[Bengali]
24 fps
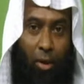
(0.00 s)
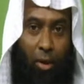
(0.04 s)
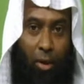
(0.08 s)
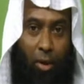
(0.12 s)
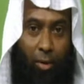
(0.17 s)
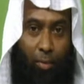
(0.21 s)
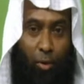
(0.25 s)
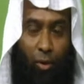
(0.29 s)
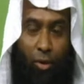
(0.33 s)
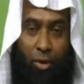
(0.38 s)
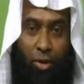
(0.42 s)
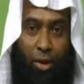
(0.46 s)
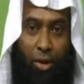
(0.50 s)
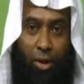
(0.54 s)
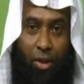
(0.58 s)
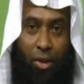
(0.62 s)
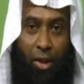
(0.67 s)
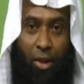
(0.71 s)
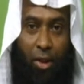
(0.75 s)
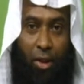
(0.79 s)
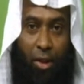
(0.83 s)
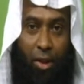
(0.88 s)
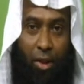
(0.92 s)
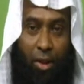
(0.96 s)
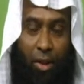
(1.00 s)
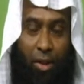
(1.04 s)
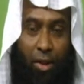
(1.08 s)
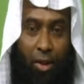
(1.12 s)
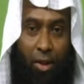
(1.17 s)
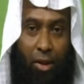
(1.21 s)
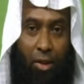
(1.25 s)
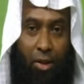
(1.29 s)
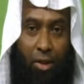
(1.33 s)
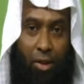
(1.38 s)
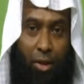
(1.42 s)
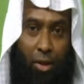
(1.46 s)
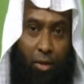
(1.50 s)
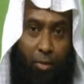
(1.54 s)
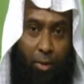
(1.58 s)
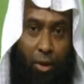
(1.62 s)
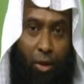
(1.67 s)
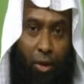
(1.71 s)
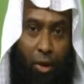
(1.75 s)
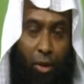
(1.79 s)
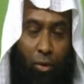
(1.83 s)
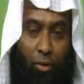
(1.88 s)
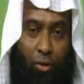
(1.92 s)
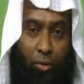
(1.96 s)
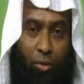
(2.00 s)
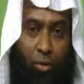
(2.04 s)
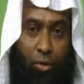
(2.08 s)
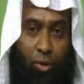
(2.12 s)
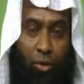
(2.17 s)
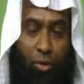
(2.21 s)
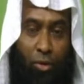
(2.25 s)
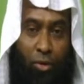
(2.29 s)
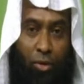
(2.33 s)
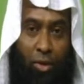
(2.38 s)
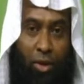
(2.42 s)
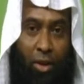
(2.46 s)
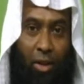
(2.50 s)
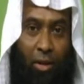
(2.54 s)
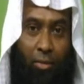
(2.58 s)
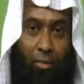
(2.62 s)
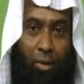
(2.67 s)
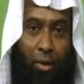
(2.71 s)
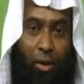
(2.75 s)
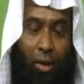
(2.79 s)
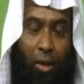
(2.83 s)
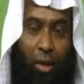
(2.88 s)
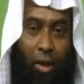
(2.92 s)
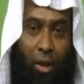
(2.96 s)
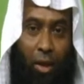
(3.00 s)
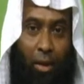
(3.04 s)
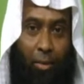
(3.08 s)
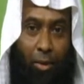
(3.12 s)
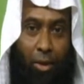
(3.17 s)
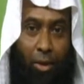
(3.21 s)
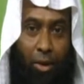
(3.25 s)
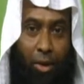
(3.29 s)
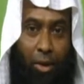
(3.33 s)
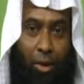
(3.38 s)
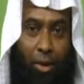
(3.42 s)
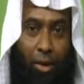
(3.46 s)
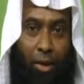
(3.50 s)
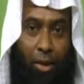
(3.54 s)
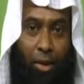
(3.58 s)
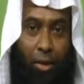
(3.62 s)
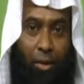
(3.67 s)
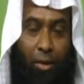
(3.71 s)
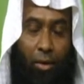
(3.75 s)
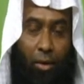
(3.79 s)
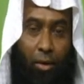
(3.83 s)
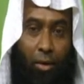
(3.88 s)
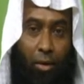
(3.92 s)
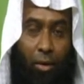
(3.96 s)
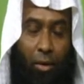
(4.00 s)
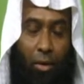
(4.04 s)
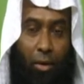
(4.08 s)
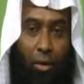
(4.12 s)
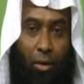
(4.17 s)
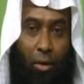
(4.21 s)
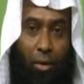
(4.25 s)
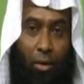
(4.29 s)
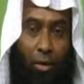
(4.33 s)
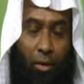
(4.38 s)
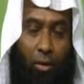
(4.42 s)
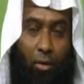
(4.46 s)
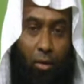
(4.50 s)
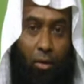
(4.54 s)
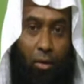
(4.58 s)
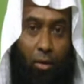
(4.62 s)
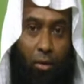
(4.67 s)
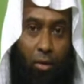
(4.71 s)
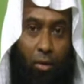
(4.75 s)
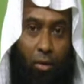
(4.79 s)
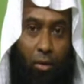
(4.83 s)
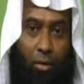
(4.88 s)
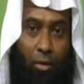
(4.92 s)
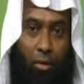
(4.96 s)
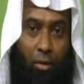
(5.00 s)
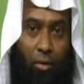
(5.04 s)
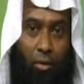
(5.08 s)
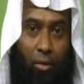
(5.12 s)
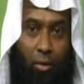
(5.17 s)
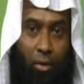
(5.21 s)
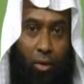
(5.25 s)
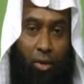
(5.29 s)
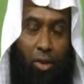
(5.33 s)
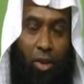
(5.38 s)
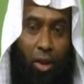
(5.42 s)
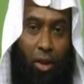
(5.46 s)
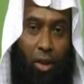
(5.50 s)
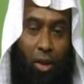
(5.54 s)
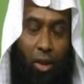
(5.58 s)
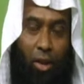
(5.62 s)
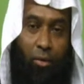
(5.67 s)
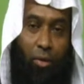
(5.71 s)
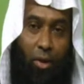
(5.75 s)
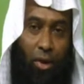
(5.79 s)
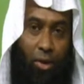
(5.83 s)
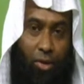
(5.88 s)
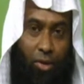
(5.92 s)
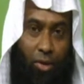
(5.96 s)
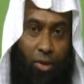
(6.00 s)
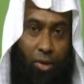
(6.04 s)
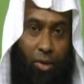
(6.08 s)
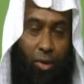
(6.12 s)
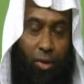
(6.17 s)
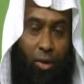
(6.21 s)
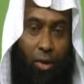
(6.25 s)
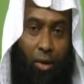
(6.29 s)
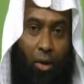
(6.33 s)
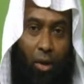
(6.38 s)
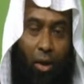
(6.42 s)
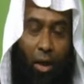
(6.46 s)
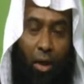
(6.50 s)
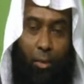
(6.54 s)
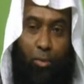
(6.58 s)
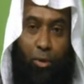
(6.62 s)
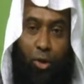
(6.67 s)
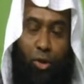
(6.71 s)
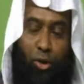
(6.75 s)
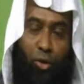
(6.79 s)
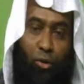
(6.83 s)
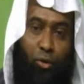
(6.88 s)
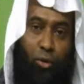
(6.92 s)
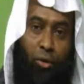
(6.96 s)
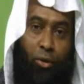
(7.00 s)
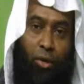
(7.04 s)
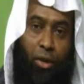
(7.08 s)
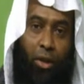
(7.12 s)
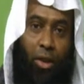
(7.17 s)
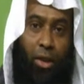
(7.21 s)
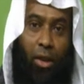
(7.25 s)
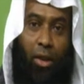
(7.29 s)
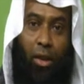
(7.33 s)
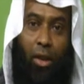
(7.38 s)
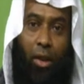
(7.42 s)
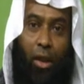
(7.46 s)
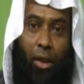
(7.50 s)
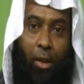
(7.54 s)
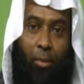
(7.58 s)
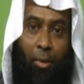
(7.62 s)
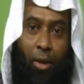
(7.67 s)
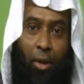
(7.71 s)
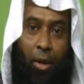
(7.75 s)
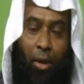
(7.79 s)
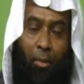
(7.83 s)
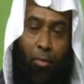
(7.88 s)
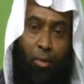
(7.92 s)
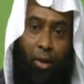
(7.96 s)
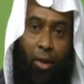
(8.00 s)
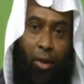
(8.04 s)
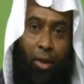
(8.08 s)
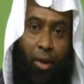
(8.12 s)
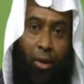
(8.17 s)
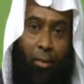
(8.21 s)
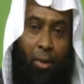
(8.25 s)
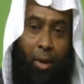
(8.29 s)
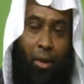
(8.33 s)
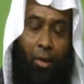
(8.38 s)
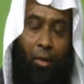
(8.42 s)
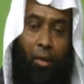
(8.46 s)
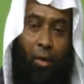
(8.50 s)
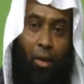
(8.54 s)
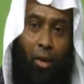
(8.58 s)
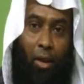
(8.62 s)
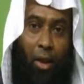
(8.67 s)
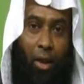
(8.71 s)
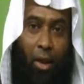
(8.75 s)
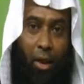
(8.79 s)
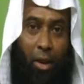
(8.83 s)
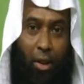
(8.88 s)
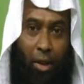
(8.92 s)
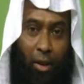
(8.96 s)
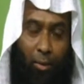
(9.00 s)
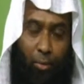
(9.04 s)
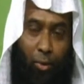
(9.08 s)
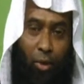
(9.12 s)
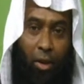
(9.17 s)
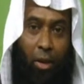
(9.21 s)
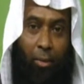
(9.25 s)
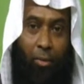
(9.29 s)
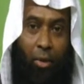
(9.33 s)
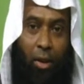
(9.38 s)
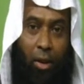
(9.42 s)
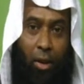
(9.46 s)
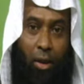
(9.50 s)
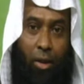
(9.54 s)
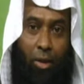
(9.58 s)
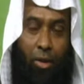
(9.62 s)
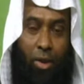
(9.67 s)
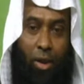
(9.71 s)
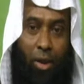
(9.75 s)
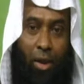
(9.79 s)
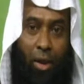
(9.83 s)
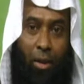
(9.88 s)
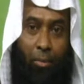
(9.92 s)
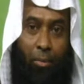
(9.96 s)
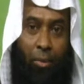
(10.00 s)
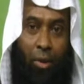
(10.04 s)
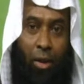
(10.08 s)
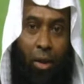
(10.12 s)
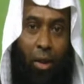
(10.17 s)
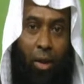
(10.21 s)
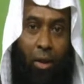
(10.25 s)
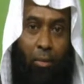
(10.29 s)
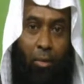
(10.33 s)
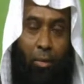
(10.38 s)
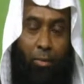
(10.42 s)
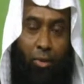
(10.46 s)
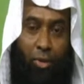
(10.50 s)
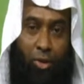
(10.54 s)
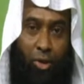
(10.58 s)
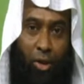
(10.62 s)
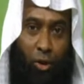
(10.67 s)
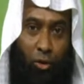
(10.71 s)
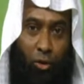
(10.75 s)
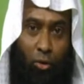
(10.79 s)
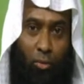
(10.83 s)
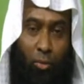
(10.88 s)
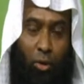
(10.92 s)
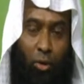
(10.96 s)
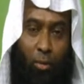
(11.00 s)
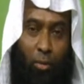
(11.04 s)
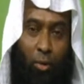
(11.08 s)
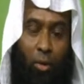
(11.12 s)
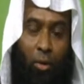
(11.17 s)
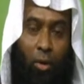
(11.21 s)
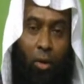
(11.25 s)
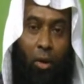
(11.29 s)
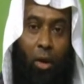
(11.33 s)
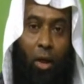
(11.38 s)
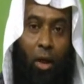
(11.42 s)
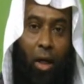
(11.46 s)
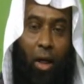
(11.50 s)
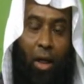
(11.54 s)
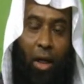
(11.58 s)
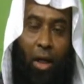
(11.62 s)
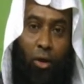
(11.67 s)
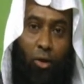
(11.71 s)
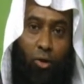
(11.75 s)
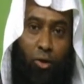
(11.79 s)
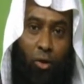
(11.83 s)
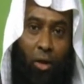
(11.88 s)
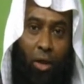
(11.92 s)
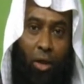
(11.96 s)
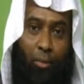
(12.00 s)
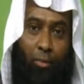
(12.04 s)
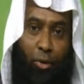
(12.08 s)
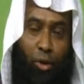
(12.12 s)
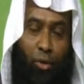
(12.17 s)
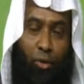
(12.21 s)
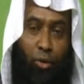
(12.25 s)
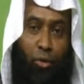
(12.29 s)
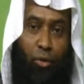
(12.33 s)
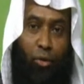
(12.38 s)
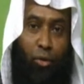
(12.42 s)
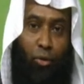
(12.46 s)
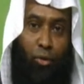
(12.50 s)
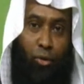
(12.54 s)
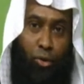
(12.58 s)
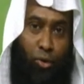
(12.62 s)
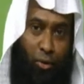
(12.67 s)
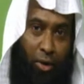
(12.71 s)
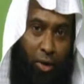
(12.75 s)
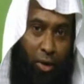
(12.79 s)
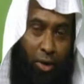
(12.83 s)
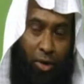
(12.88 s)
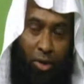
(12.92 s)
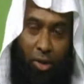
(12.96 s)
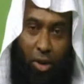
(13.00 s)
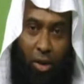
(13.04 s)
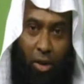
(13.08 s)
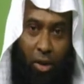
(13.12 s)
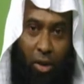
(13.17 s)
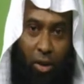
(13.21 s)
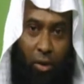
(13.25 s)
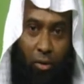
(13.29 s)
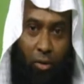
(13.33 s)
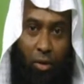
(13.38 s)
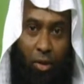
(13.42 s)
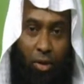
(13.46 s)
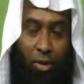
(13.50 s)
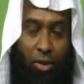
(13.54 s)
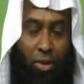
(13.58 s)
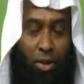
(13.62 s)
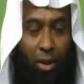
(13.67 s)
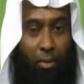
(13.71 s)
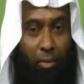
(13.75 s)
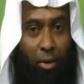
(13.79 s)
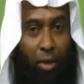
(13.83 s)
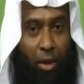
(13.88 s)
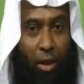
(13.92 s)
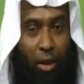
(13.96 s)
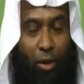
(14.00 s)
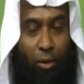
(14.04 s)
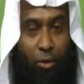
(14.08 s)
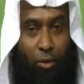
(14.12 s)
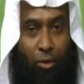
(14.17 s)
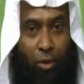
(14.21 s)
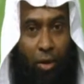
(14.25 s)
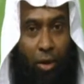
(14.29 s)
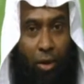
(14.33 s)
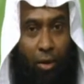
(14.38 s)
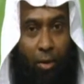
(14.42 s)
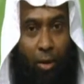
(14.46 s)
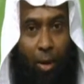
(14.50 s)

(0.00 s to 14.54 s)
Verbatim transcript: পর্যায়ে ট্রিটমেন্ট কি সাল্লাম আমাদেরকে হুজুরের আজিজ আপনি স্টুডিও থেকে আমার নাম্বার নেবেন এরপরে আমরা ইনশাল্লাহ আপনাকে আমি বিস্তারিত বলবো আর আলোচনা আপনি কন্টিনিউ শুনেন ইনশাআল্লাহ আজিজ আমরা আলোচনার